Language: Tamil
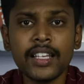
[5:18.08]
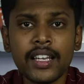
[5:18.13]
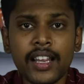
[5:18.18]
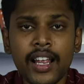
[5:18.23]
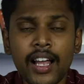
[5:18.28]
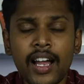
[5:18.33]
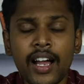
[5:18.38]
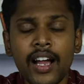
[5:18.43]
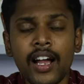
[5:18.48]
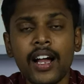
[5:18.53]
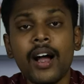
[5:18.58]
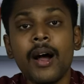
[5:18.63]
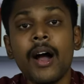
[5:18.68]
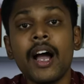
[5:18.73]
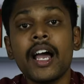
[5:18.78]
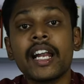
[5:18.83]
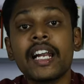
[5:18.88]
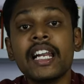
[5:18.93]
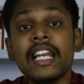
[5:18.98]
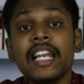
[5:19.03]
அடுத்ததாக
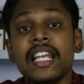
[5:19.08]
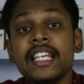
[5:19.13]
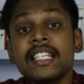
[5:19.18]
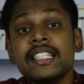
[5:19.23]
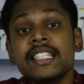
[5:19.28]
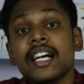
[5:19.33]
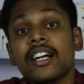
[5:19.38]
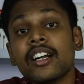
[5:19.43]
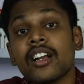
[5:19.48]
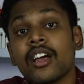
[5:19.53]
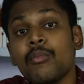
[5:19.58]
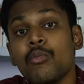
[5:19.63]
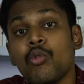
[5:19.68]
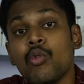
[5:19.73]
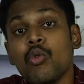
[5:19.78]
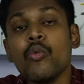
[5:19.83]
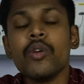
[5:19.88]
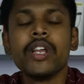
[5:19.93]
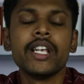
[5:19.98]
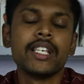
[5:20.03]
ரிலீஸ் ஆன
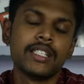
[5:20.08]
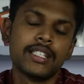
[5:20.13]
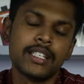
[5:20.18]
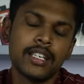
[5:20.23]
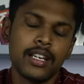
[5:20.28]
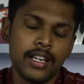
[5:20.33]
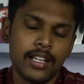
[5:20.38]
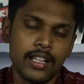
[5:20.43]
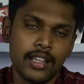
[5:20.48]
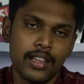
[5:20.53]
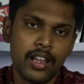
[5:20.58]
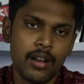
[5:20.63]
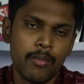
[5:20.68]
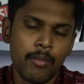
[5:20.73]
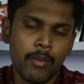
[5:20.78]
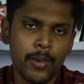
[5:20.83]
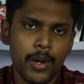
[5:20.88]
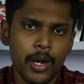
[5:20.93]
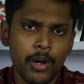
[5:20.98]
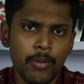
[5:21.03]
மூவிஸ் அதான்
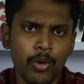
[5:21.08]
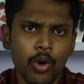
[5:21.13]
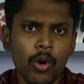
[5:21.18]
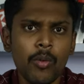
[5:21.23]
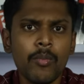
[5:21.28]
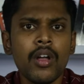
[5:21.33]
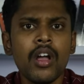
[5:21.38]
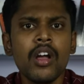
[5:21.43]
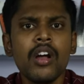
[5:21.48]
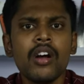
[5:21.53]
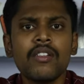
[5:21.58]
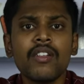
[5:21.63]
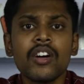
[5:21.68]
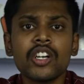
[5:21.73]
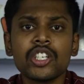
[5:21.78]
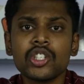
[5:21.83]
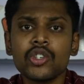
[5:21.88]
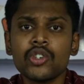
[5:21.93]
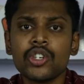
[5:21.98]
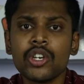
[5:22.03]
நம்ம பார்க்க போகிறோம்
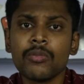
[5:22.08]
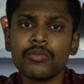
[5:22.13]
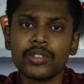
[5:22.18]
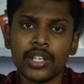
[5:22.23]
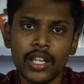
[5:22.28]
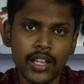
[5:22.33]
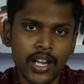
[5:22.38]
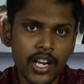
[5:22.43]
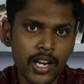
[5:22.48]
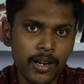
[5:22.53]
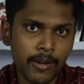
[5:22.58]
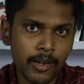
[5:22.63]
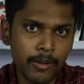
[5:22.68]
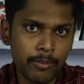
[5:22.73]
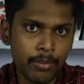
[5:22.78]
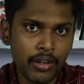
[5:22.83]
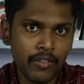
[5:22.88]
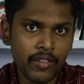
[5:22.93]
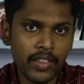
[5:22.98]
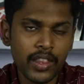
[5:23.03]
ஃபர்ஸ்ட் விஷயம் சதான
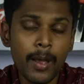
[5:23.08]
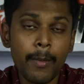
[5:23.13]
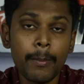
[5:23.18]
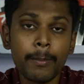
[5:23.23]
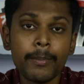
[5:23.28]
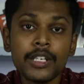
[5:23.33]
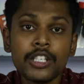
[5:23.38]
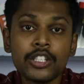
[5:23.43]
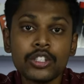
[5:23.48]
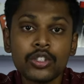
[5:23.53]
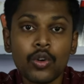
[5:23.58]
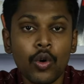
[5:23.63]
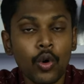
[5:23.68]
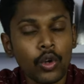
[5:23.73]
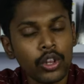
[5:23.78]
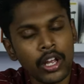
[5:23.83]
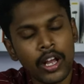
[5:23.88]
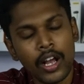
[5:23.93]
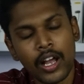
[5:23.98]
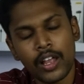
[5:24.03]
நடிப்பில் வந்த
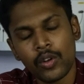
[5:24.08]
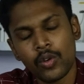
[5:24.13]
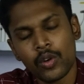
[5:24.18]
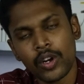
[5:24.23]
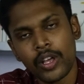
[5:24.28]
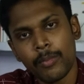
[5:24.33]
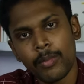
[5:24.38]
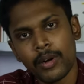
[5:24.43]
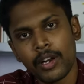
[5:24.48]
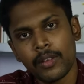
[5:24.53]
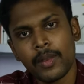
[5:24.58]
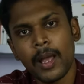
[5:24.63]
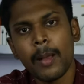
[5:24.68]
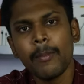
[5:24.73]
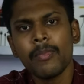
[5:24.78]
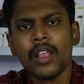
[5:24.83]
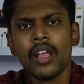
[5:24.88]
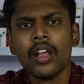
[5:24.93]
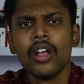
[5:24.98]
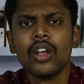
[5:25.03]
பிஸ்கோத் அதனுடைய படம்
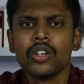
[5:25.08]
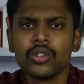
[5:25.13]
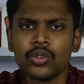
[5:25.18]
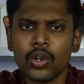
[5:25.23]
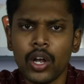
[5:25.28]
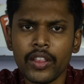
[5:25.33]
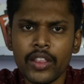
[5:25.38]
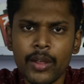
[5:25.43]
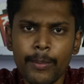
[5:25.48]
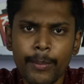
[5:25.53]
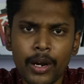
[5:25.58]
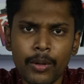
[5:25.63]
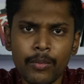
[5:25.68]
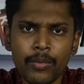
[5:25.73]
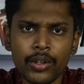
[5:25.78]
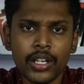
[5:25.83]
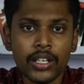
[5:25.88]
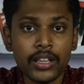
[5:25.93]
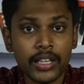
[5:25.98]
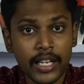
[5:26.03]
தான் ஸோ அந்த
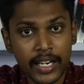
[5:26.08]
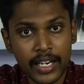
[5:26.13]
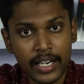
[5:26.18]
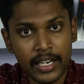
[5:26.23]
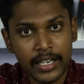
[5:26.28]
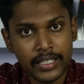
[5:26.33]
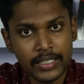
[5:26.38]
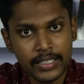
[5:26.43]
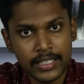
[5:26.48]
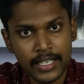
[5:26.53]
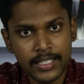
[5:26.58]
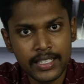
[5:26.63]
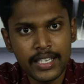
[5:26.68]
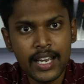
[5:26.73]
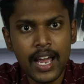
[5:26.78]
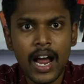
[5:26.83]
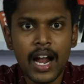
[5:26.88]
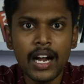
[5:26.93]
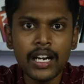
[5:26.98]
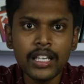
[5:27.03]
படம் வந்து தேட்டர் ரிலீஸ்
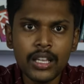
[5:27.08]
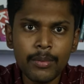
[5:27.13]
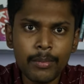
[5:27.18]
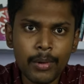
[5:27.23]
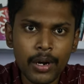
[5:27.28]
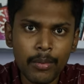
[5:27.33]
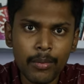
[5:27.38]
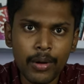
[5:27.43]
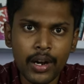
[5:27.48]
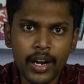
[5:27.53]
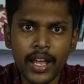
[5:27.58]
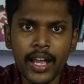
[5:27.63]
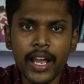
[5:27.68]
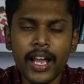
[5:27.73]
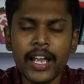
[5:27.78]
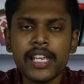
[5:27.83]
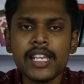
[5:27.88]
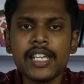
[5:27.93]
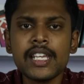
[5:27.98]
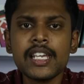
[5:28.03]
ஆயிடுச்சு அடுத்த படமான
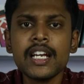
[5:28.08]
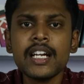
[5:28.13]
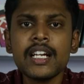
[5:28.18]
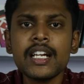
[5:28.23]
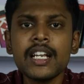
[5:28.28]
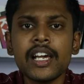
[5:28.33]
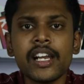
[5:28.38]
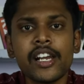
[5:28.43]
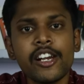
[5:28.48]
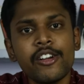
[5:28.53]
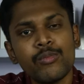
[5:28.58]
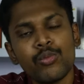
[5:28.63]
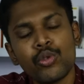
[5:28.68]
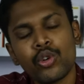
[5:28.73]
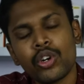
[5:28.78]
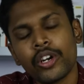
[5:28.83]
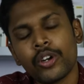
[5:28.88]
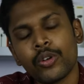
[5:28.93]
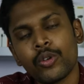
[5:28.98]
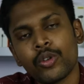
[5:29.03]
இருட்டு அறையில்
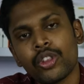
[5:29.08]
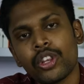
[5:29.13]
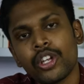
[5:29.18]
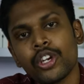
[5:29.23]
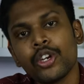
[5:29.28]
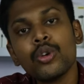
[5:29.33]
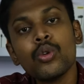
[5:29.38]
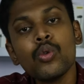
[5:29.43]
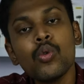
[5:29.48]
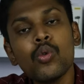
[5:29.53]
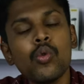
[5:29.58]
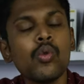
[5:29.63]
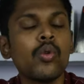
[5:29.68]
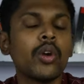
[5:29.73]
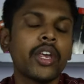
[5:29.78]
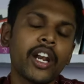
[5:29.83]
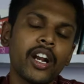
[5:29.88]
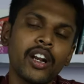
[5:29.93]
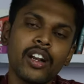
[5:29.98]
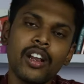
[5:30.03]
முரட்ட குத்து டூ
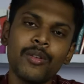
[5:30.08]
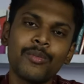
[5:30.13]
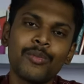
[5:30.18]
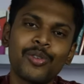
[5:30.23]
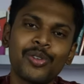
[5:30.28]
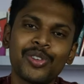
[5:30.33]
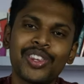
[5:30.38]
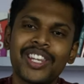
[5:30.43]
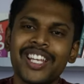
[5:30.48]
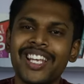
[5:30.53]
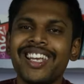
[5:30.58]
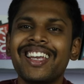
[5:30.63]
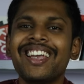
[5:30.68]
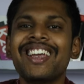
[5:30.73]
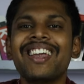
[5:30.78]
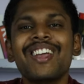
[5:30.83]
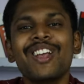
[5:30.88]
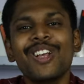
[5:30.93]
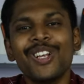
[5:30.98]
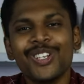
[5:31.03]
இரண்டாம் குத்து